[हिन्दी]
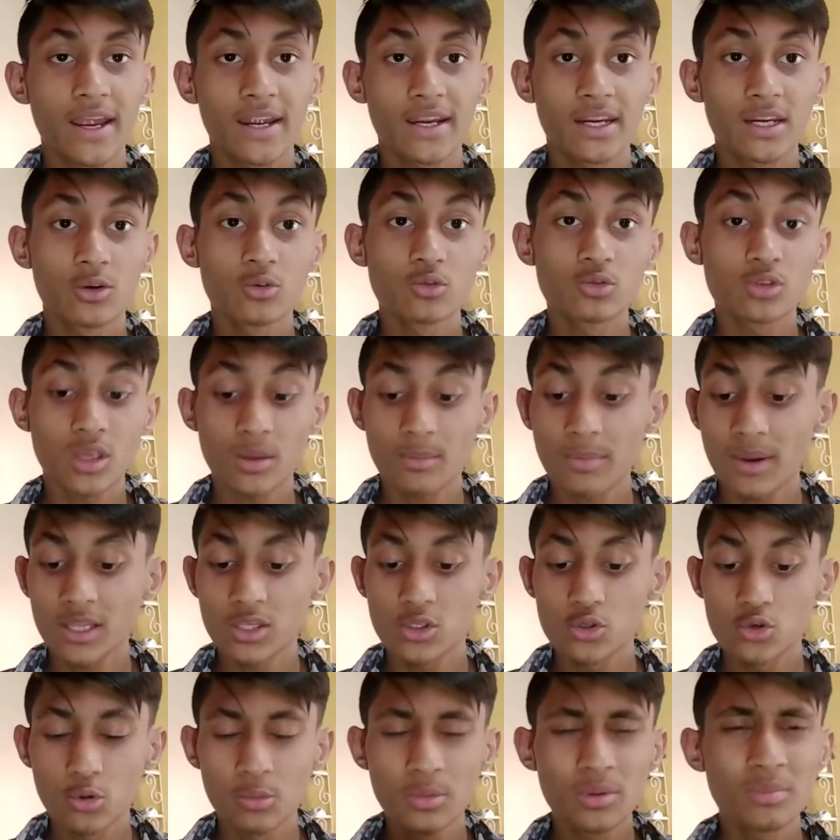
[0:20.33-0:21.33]
एंड उसके
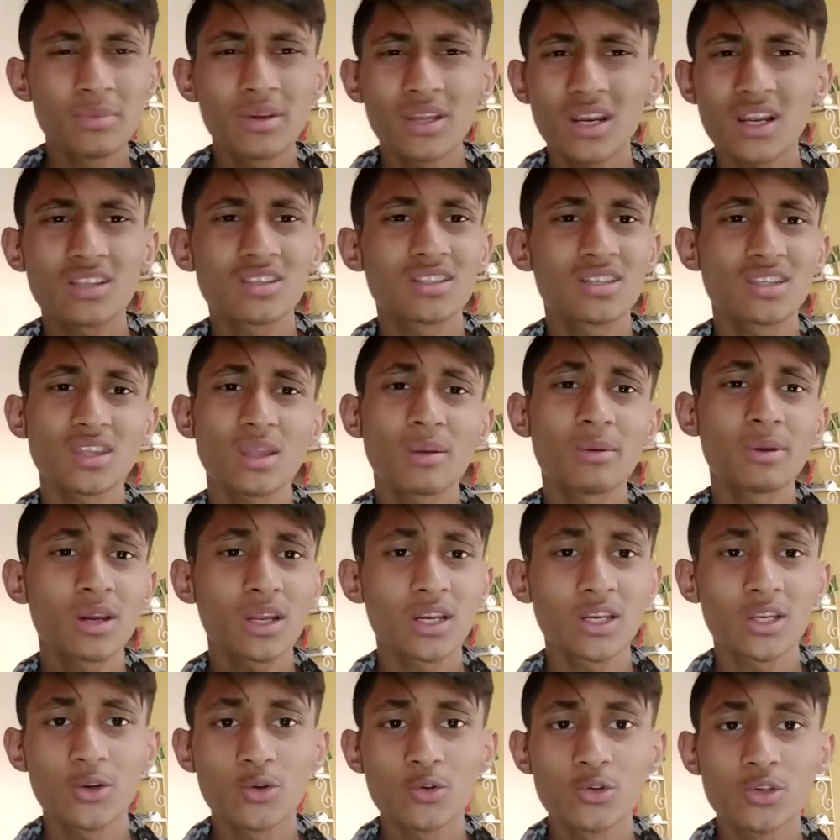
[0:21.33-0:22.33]
बाद जो भी मेरा जितना भी
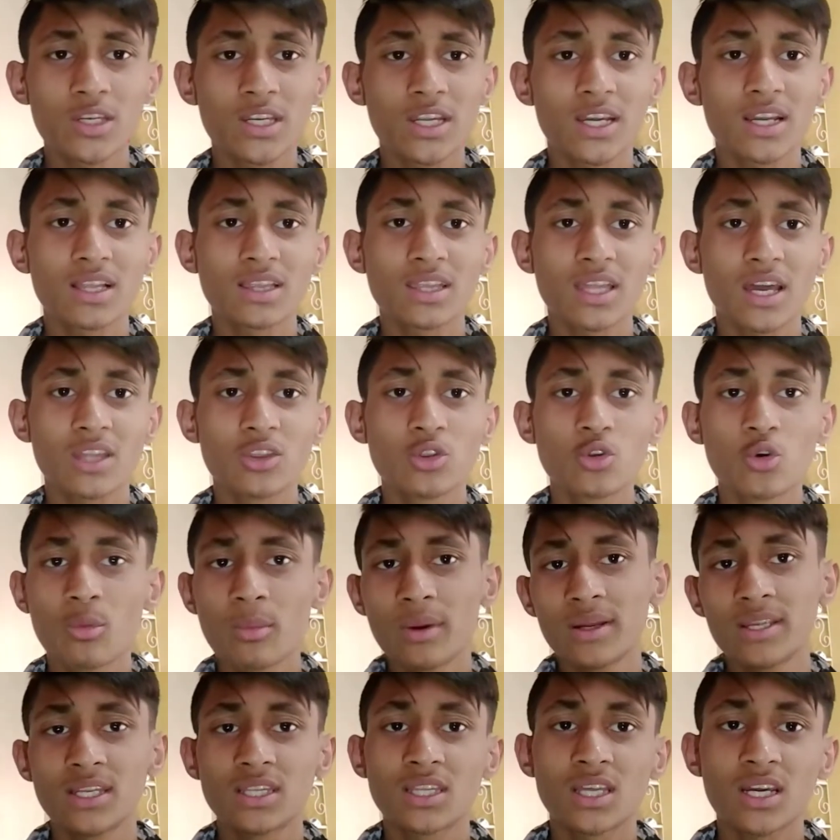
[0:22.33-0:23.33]
कंक्लूजन निकलता है दो
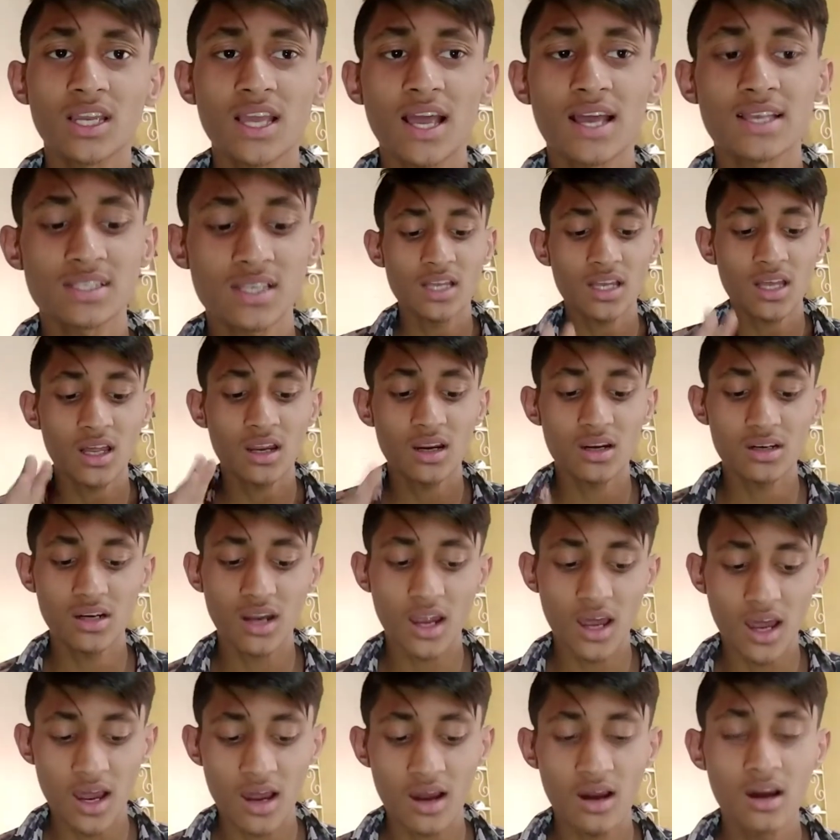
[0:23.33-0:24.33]
महीने तक कैसा
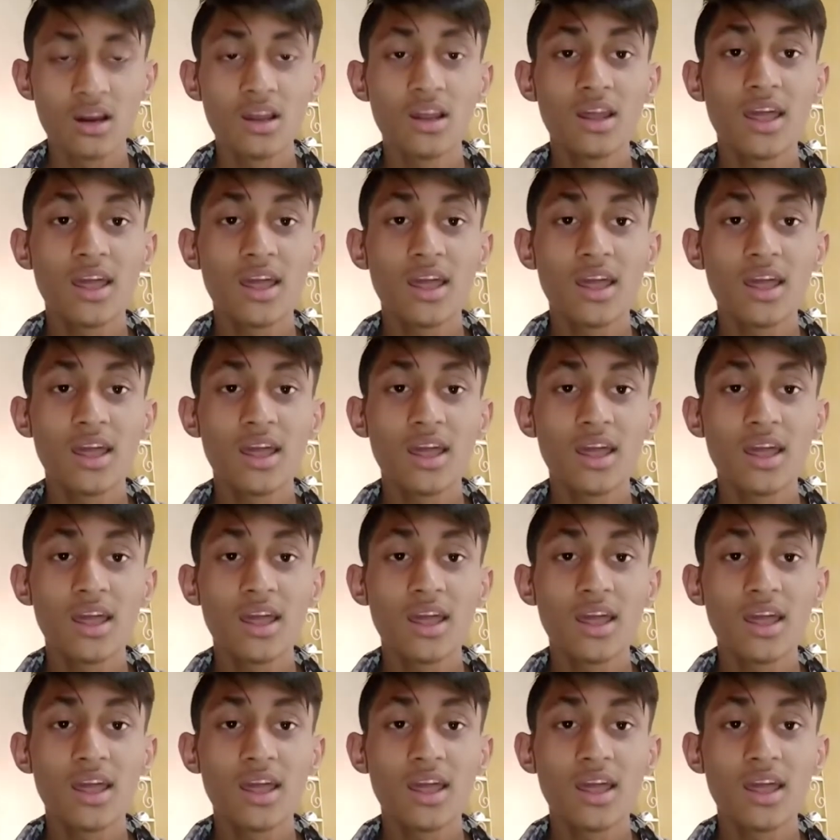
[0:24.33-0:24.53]
रहा